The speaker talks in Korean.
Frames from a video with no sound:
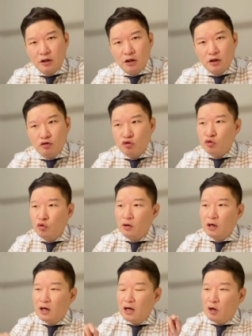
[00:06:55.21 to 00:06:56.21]
그리고
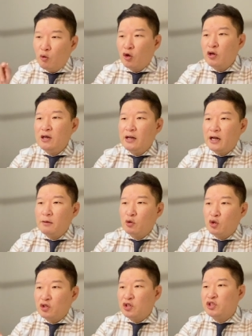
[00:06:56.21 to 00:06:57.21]
월요일 날뭐
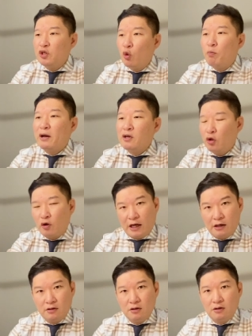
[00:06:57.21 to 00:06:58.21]
6시에 오파를
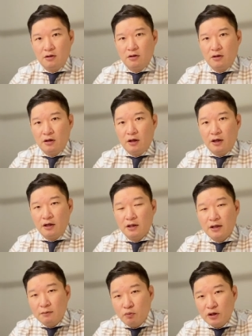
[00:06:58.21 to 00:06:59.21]
넣어라. 예,
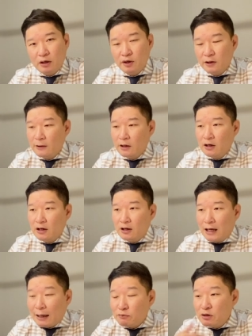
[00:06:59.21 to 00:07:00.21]
그러니까 뭐냐면
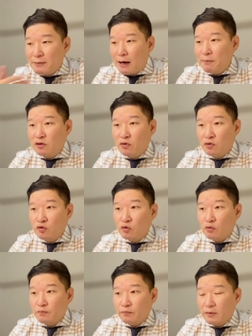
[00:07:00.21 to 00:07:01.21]
아무리 마음에
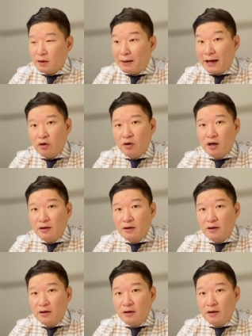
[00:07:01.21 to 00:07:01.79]
들어도 바이어가